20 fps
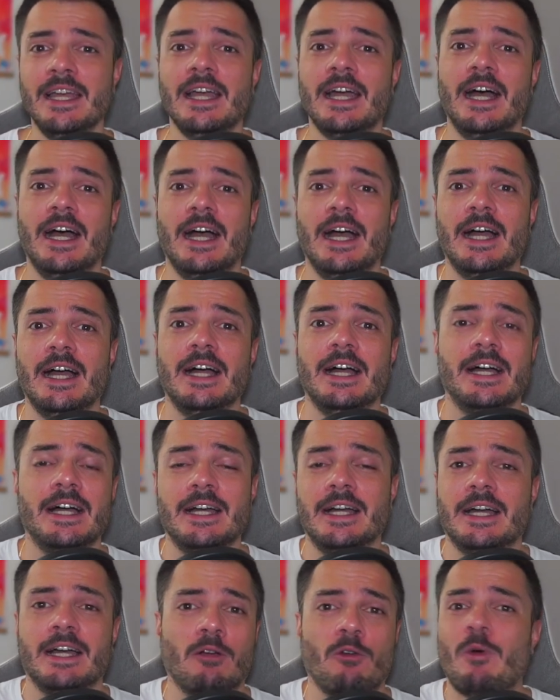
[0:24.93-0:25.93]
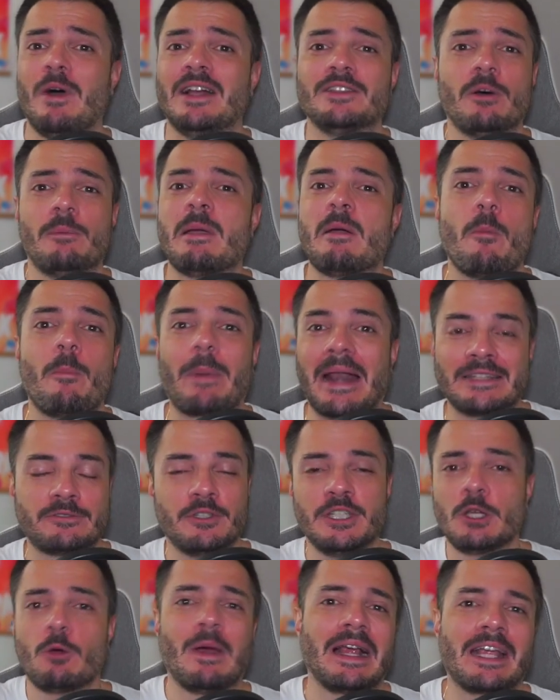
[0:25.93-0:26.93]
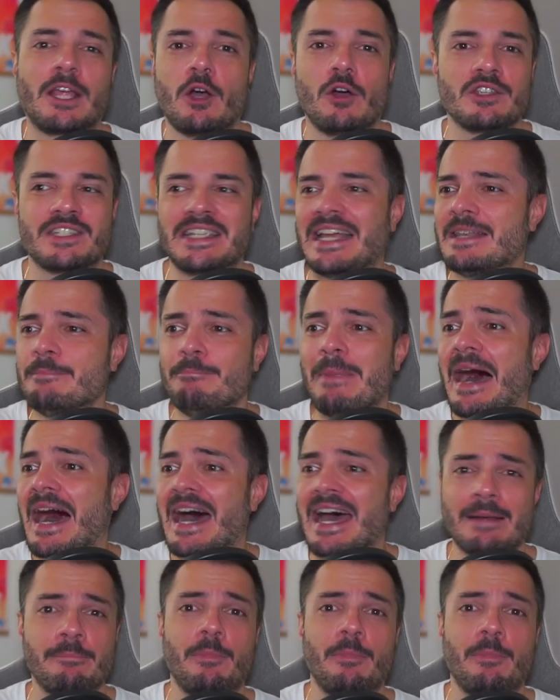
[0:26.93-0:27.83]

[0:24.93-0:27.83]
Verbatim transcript: eh, quando abbiamo parlato di qualcosa al bar,